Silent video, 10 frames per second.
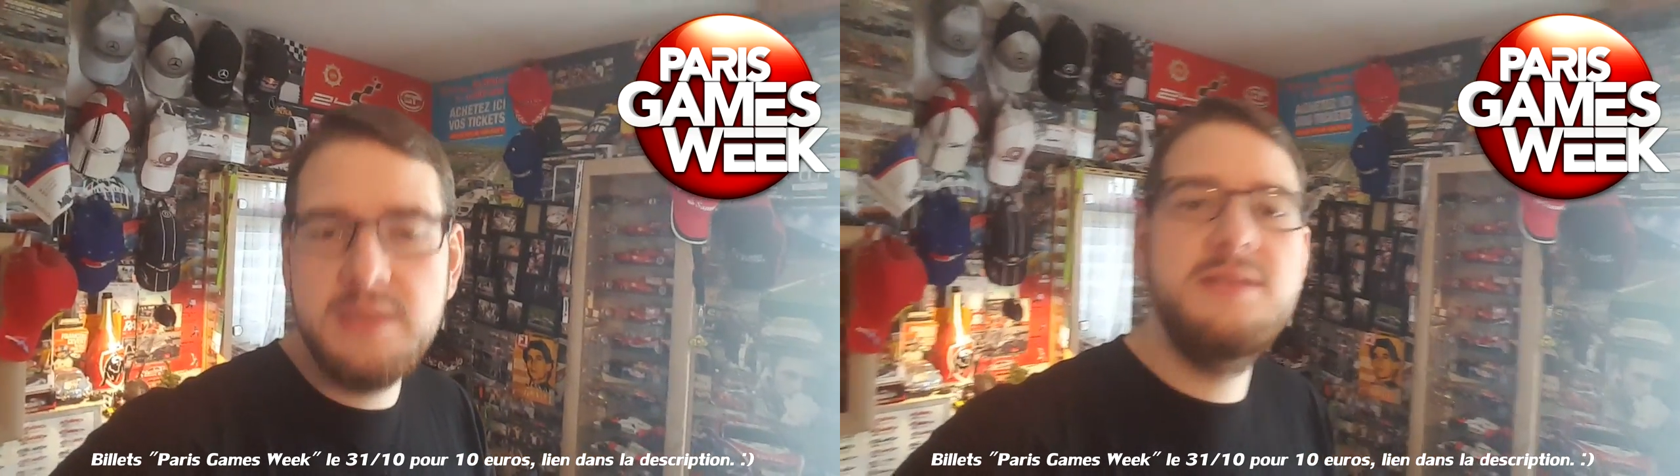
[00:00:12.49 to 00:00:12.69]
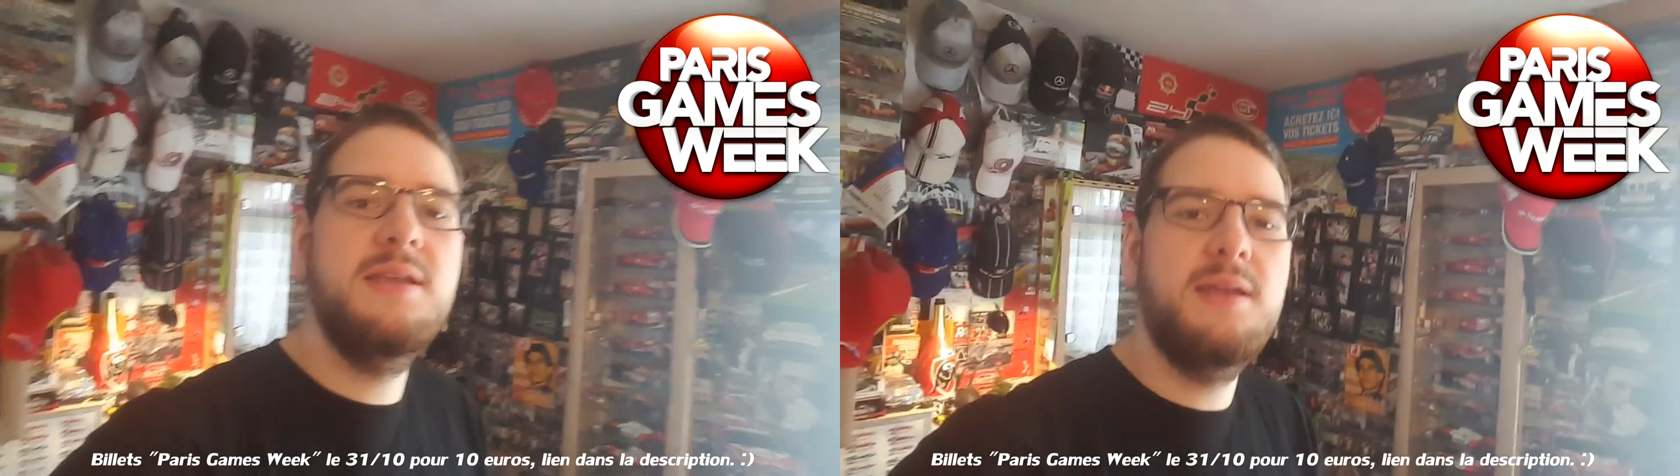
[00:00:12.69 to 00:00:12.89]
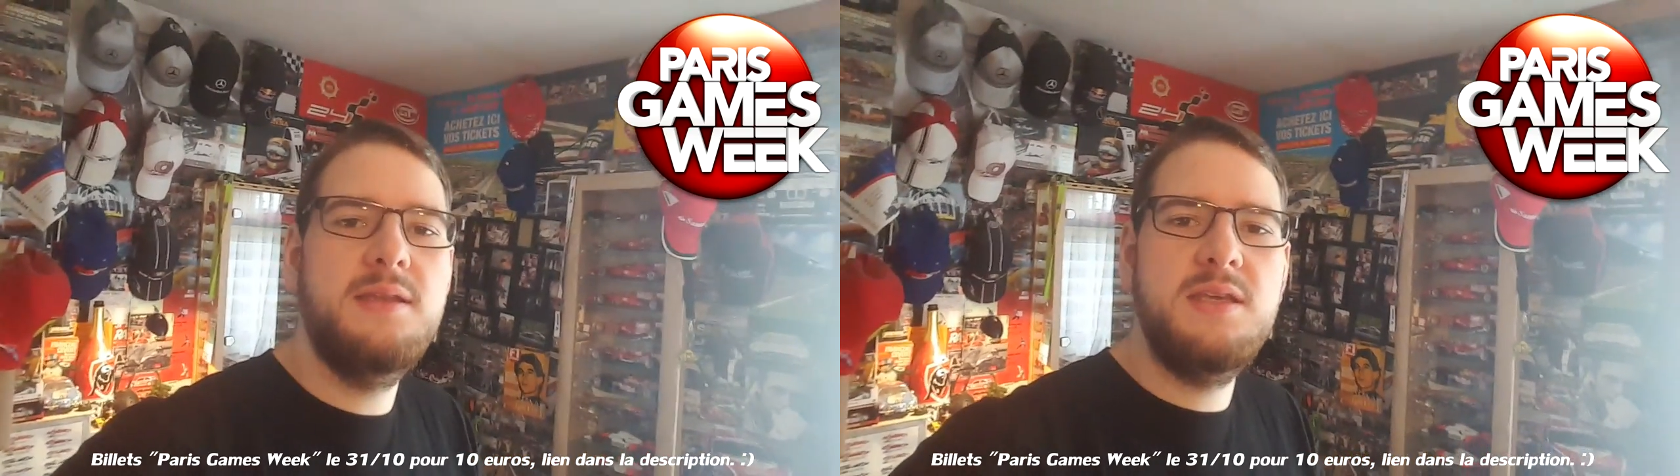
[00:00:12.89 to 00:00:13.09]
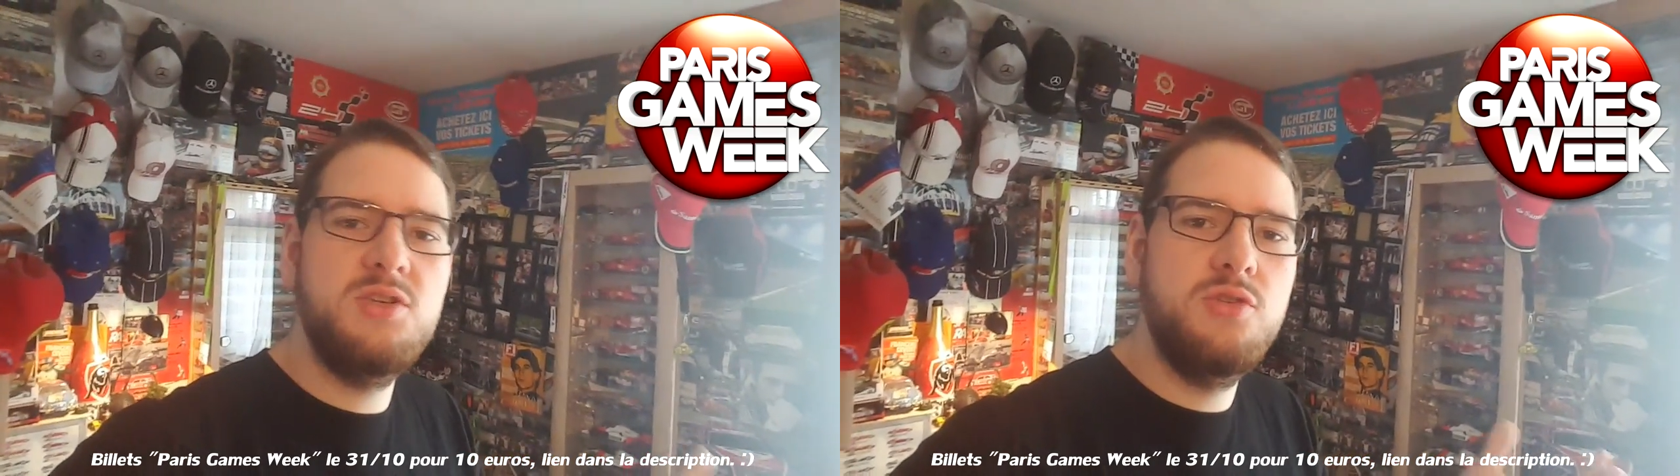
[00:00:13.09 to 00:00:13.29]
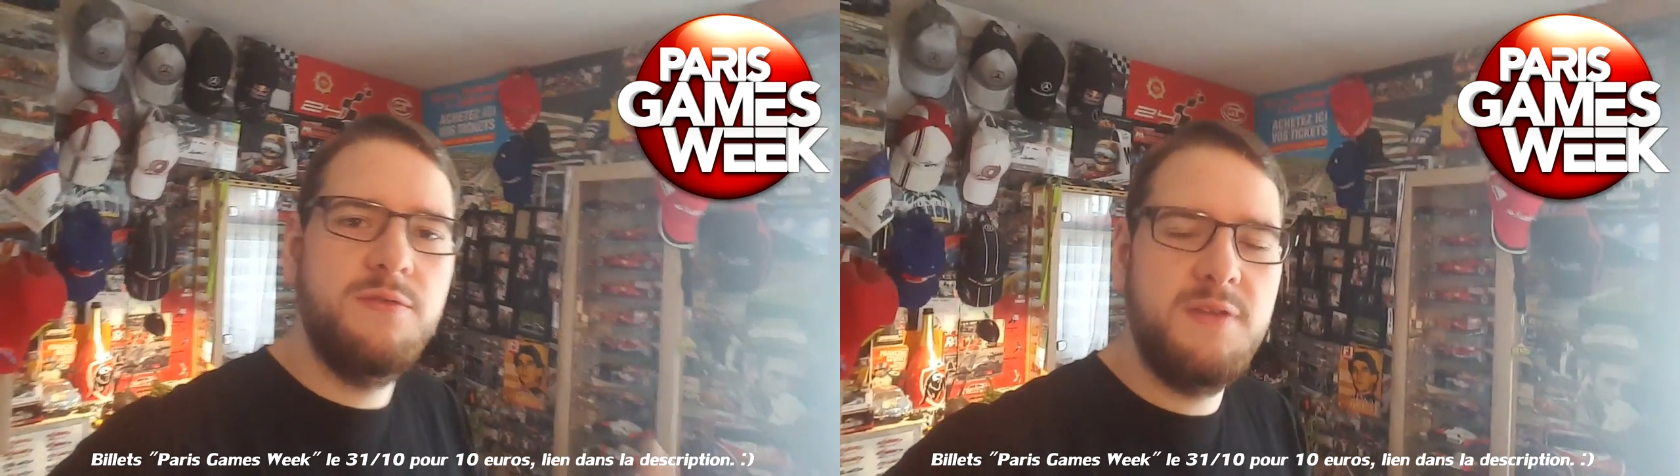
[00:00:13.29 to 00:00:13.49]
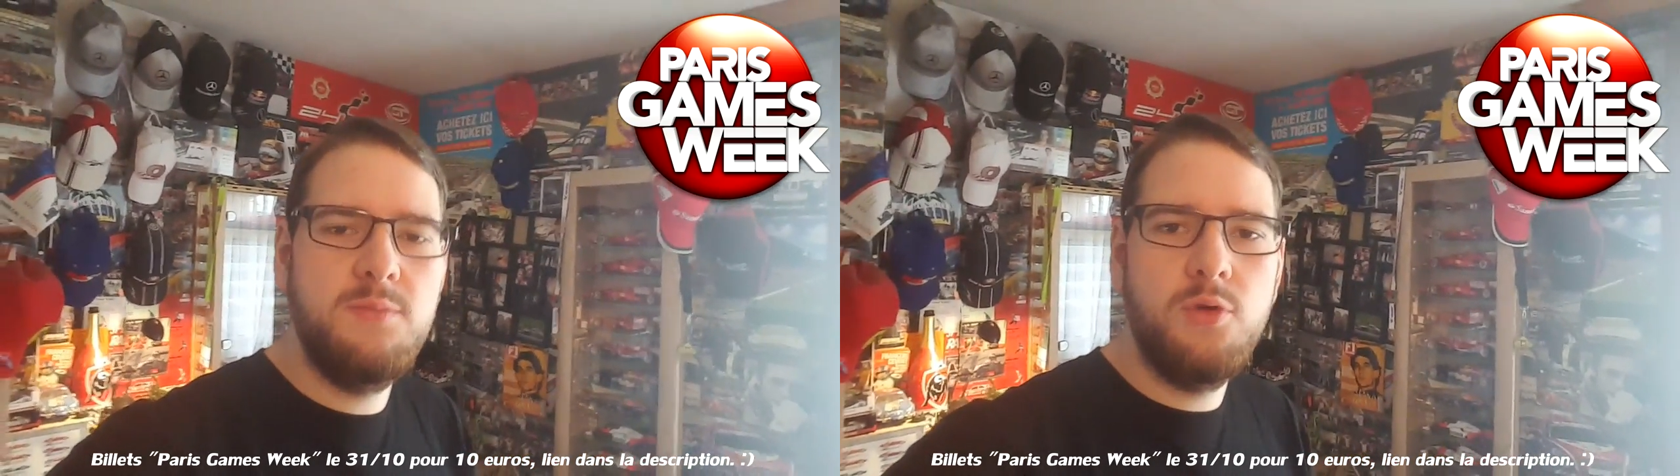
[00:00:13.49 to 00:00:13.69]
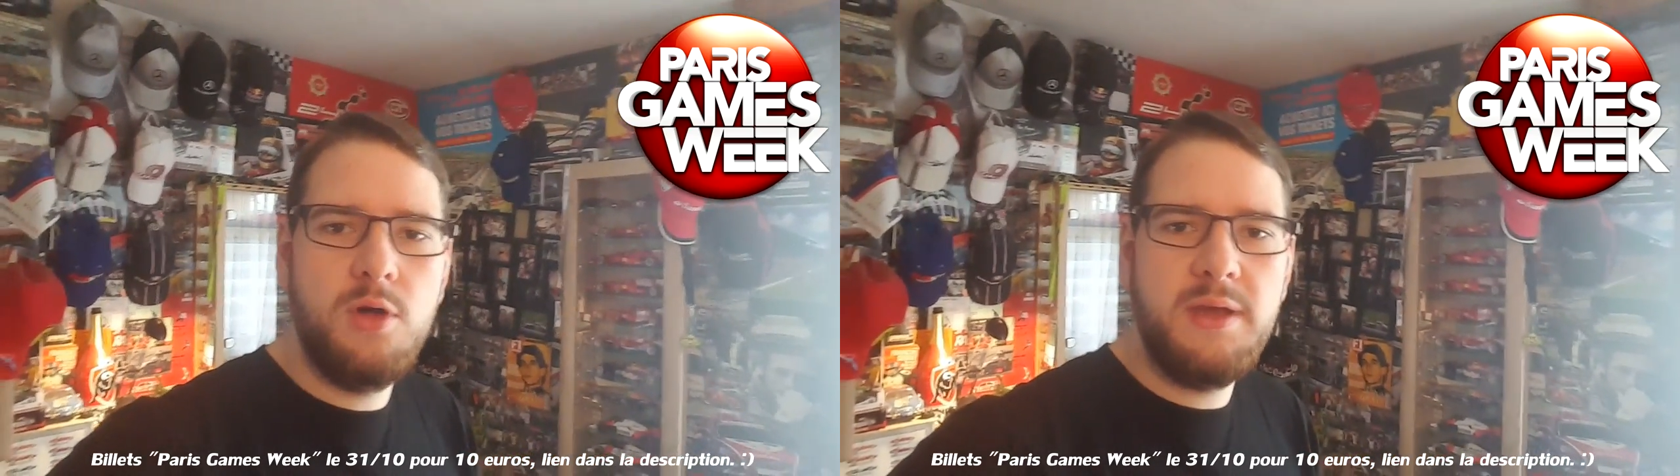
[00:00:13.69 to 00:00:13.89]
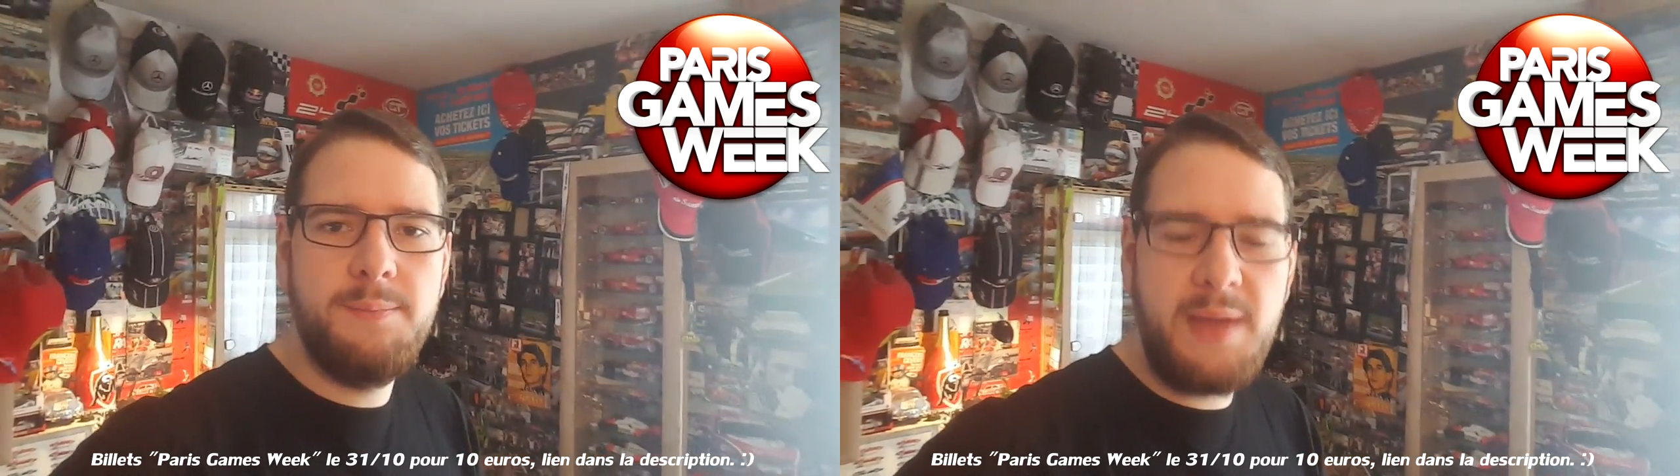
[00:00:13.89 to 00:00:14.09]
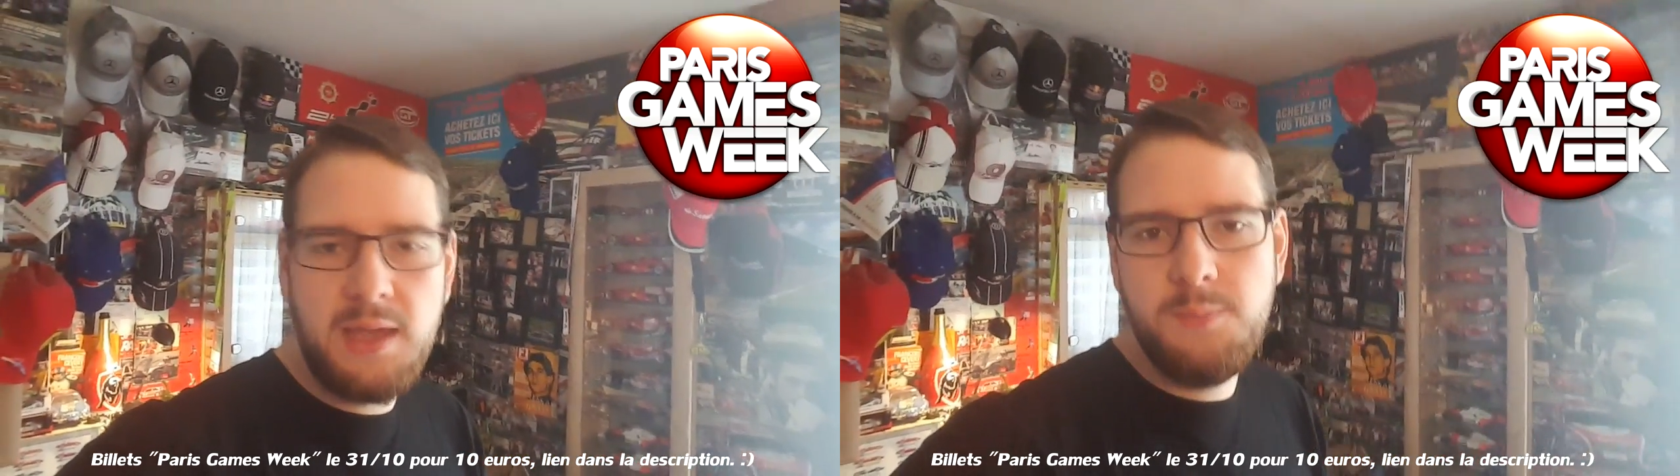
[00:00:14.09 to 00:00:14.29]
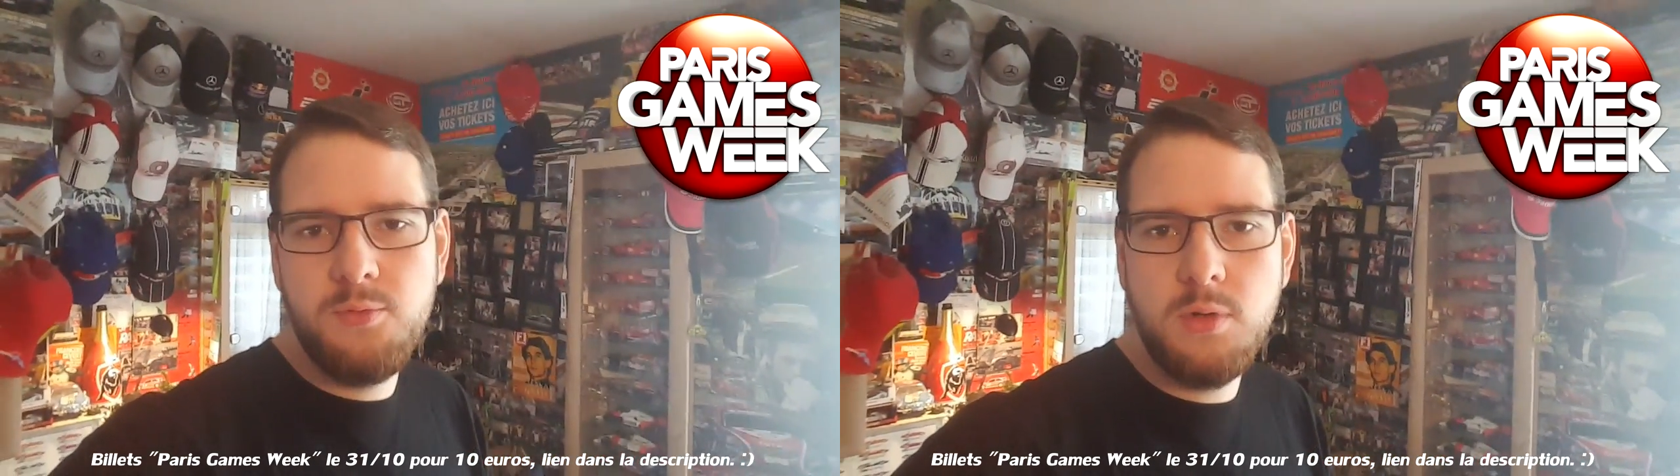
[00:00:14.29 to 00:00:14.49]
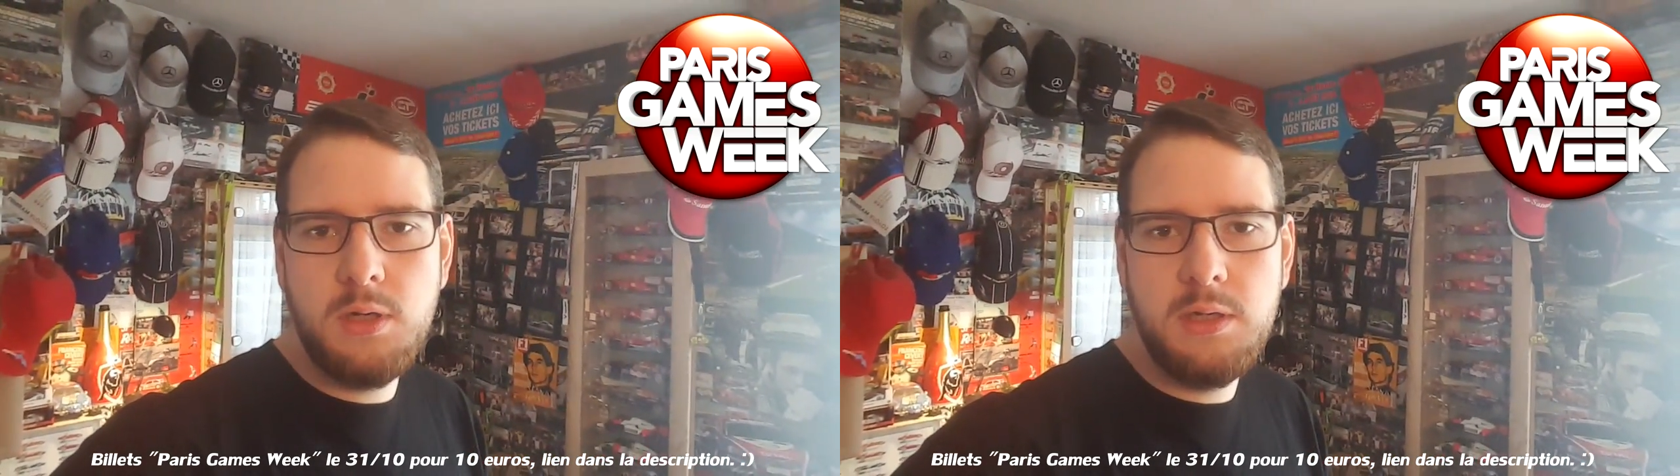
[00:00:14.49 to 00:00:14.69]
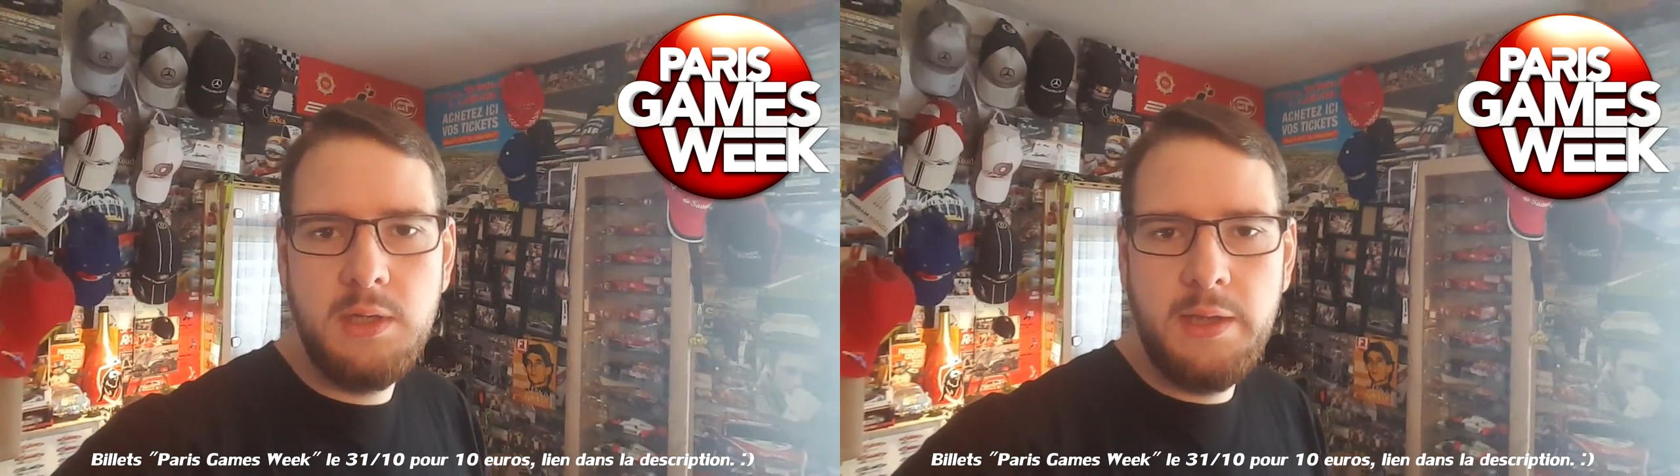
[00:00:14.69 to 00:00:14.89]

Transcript: Cette année, je vais me rendre à Paris pour euh,